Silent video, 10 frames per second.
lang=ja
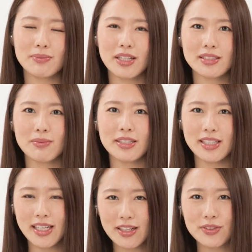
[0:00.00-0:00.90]
皆様
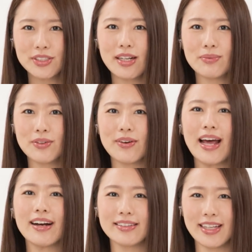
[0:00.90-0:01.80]
ぜひこちらもご
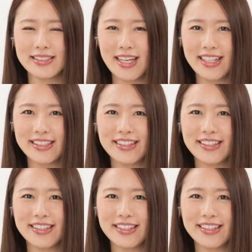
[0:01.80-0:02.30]
覧ください。